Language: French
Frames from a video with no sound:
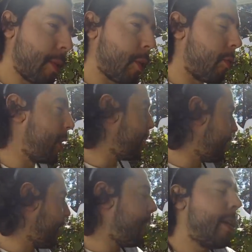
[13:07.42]
en fait
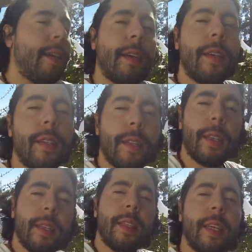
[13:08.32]
hier,
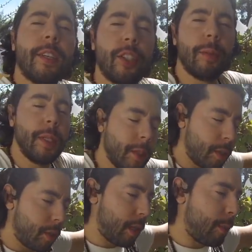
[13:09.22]
hier j'ai mis
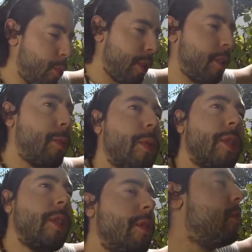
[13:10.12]
euh, de la mousse
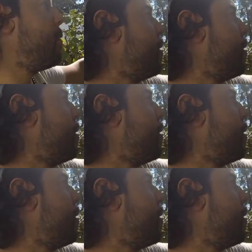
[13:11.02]
expansive